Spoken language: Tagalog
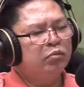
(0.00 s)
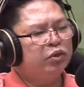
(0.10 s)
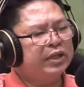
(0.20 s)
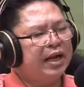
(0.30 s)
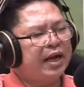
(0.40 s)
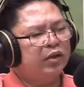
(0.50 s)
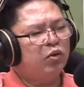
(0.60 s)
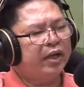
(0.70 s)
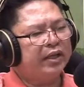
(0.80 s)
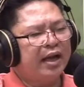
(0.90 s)
busa
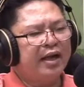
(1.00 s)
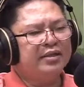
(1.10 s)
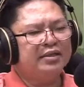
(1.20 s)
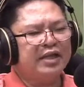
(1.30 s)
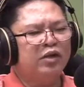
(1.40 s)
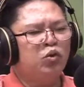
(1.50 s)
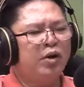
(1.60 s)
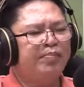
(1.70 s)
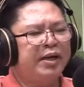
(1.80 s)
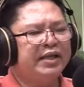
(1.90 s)
atong hatagan sa sakto
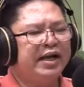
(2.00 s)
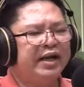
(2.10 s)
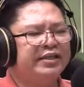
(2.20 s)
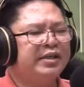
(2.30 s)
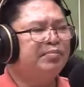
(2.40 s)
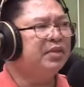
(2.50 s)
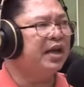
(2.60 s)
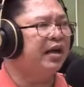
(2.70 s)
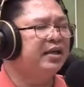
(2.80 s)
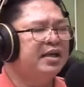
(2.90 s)
nga pagtagad
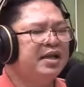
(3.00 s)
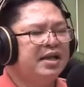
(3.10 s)
samtang